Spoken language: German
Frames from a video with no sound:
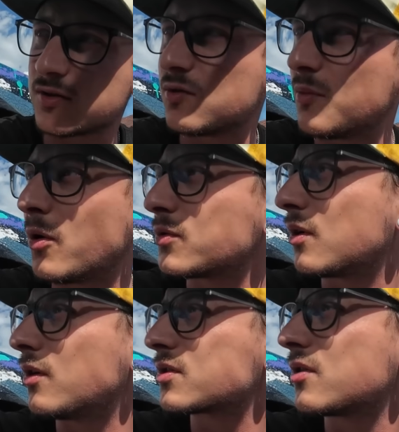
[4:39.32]
aus so einem Auto
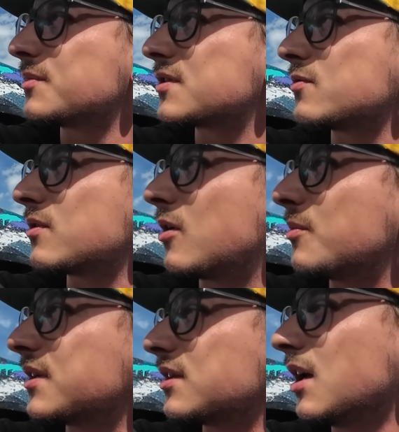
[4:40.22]
rauskommt? Das ist
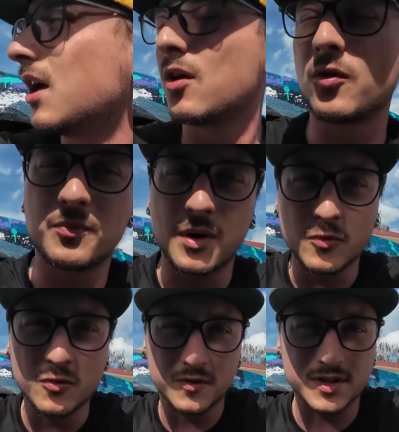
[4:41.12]
unglaublich. Und beim
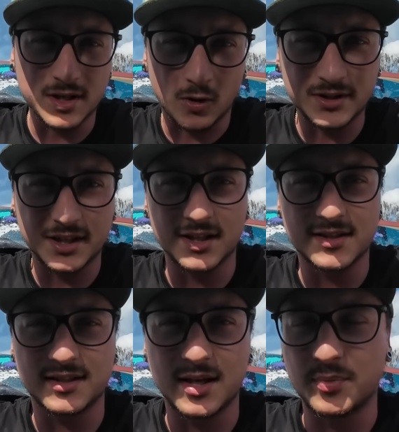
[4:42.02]
Uwe ist auch der
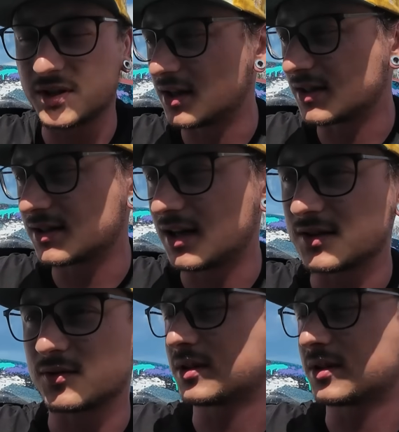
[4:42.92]
ganze Teppich nass. Also